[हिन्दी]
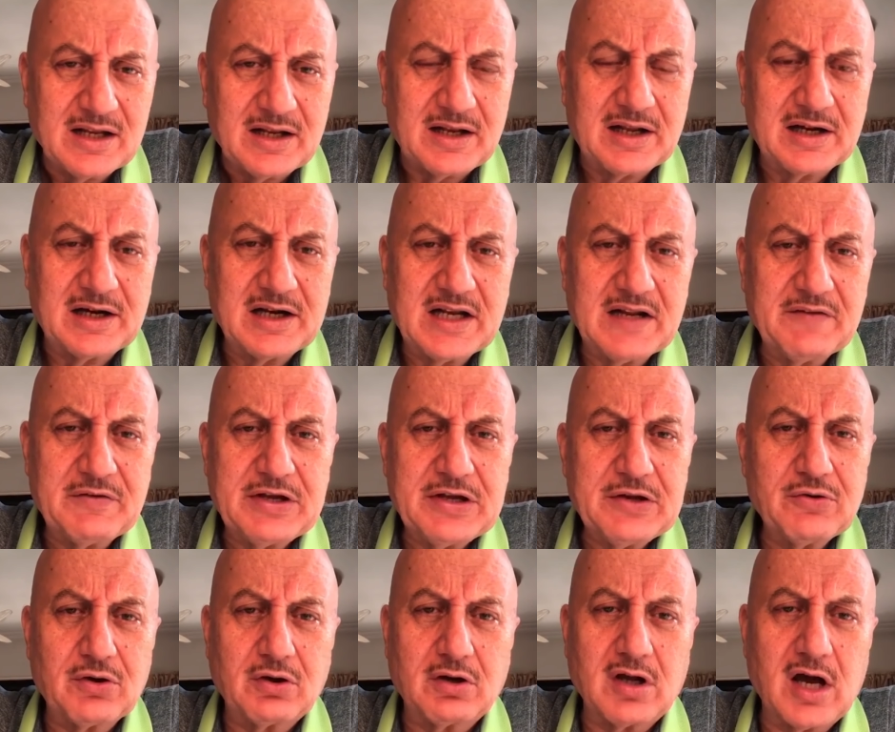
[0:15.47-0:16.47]

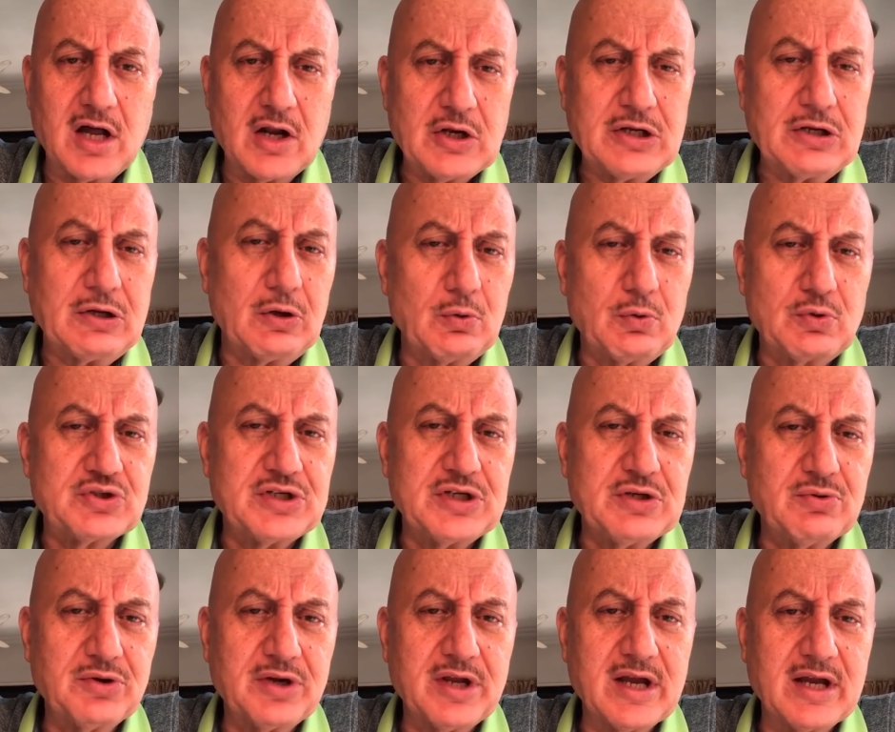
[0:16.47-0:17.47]
नेगेटिविटी और गाली गलोच
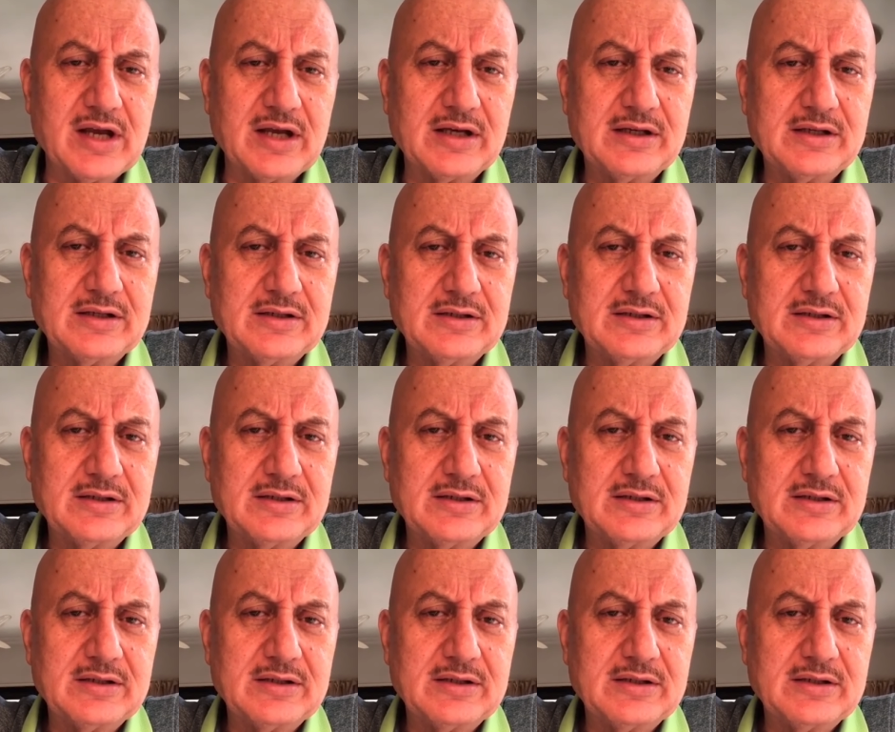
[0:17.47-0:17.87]
नहीं हो गया है